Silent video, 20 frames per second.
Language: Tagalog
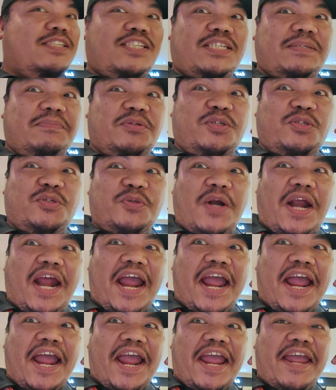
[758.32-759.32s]

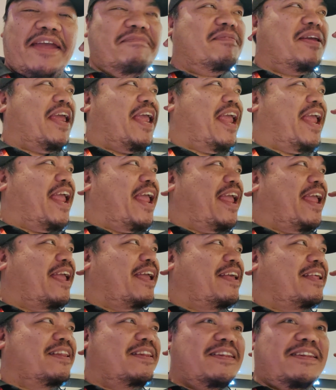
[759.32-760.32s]
subscribe
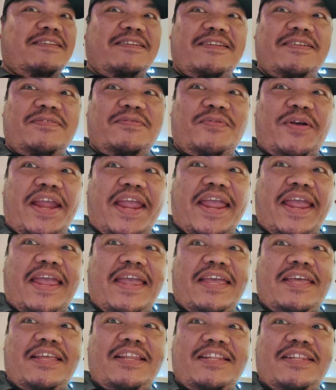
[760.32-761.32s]
and
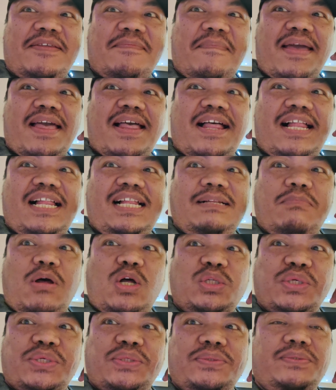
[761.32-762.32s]
ring the bell
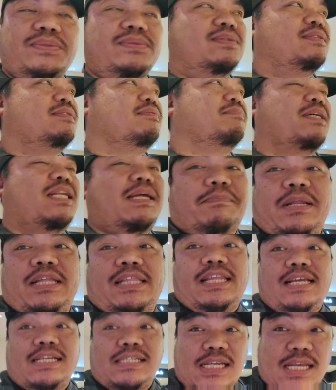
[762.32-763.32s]
button para
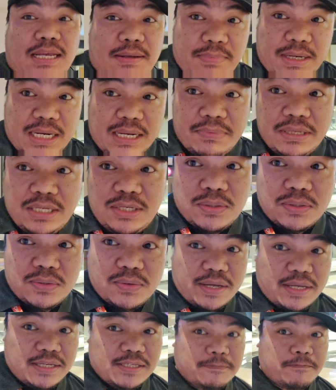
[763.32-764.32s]
updated ka sa mga videos
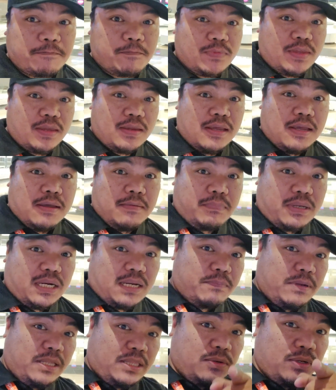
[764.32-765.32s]
ko
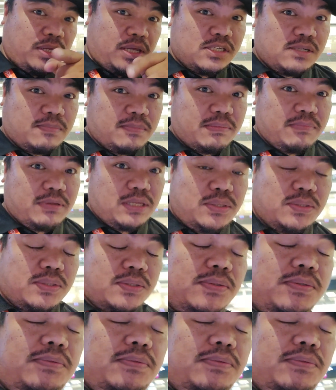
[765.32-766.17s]
Para updated kayo sa mga videos